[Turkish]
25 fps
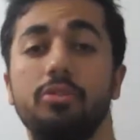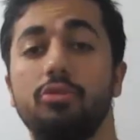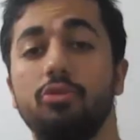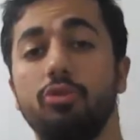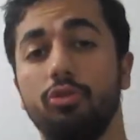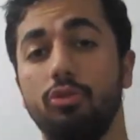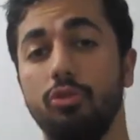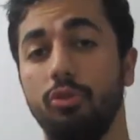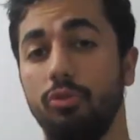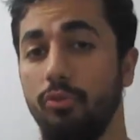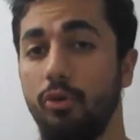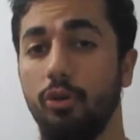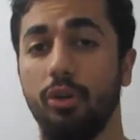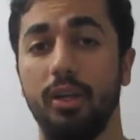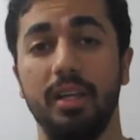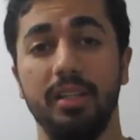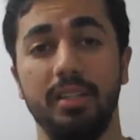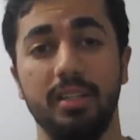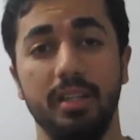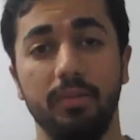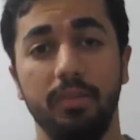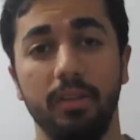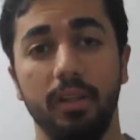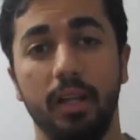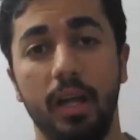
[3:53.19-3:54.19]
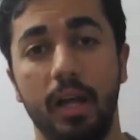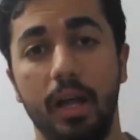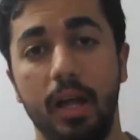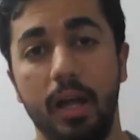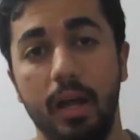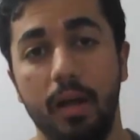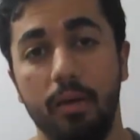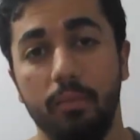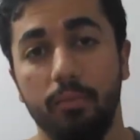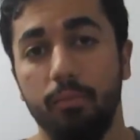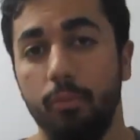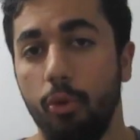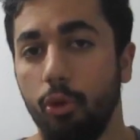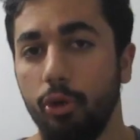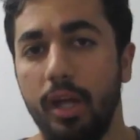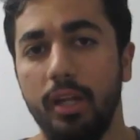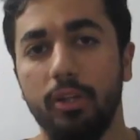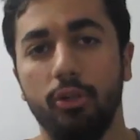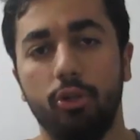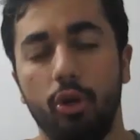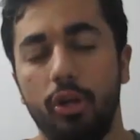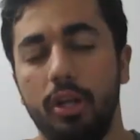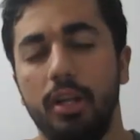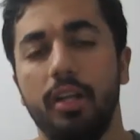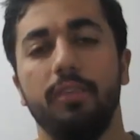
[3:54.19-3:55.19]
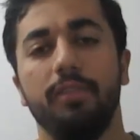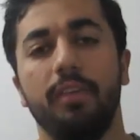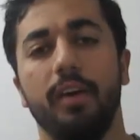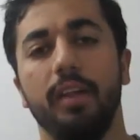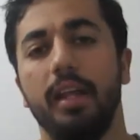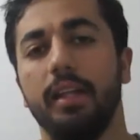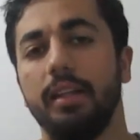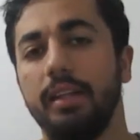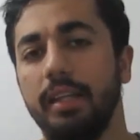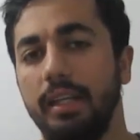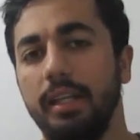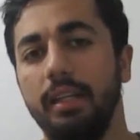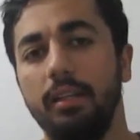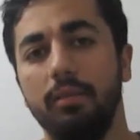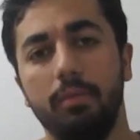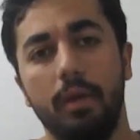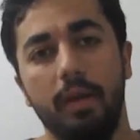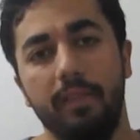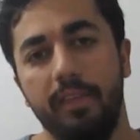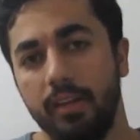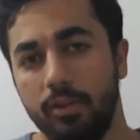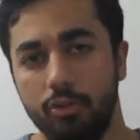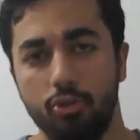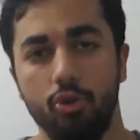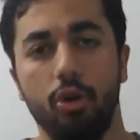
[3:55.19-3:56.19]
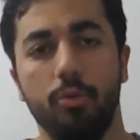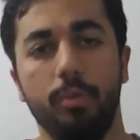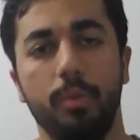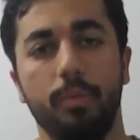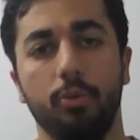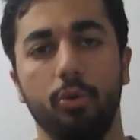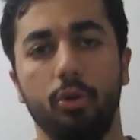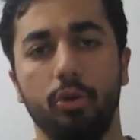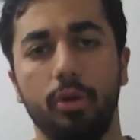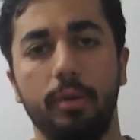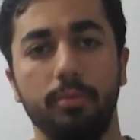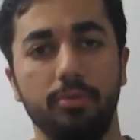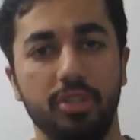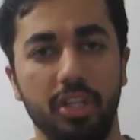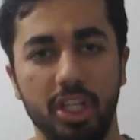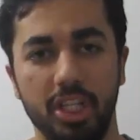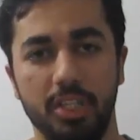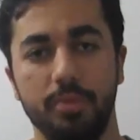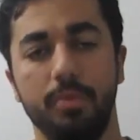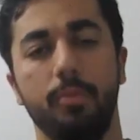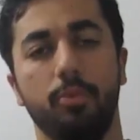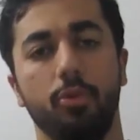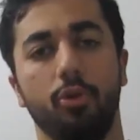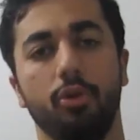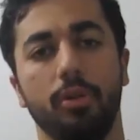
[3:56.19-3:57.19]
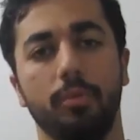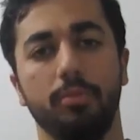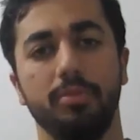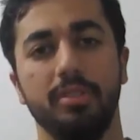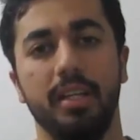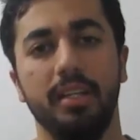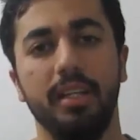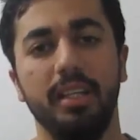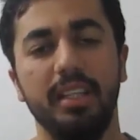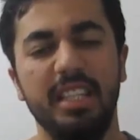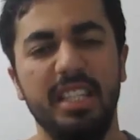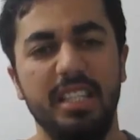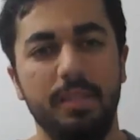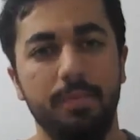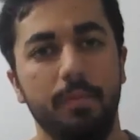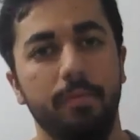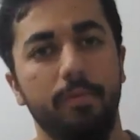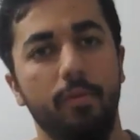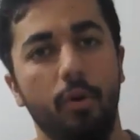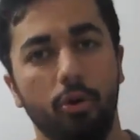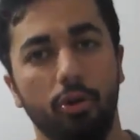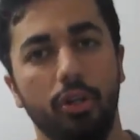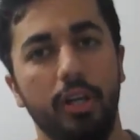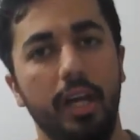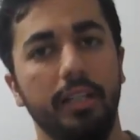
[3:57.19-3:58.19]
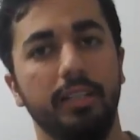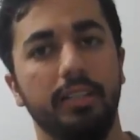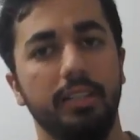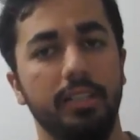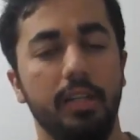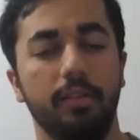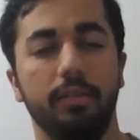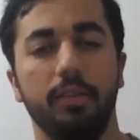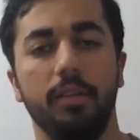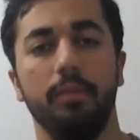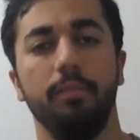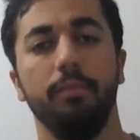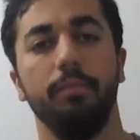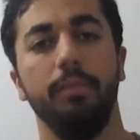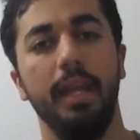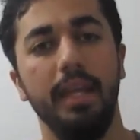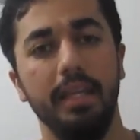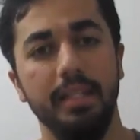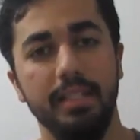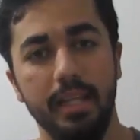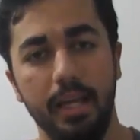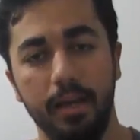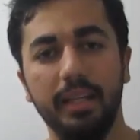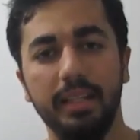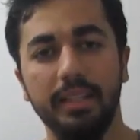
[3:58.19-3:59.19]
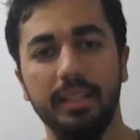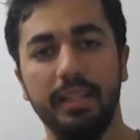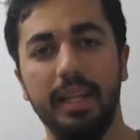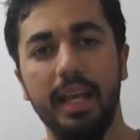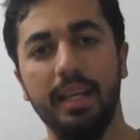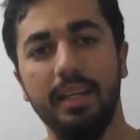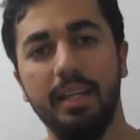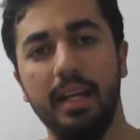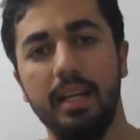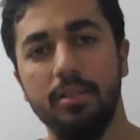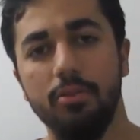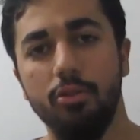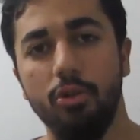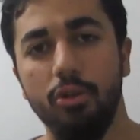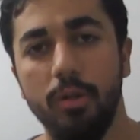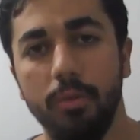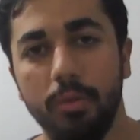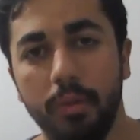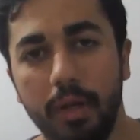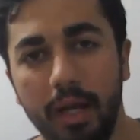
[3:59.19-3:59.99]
Çünkü work and travel modern kölelik falan değil. Evet zor bir program. Çalışma programı zaten. ismi Work and Travel. Neyse. Tekrar söyleyeyim.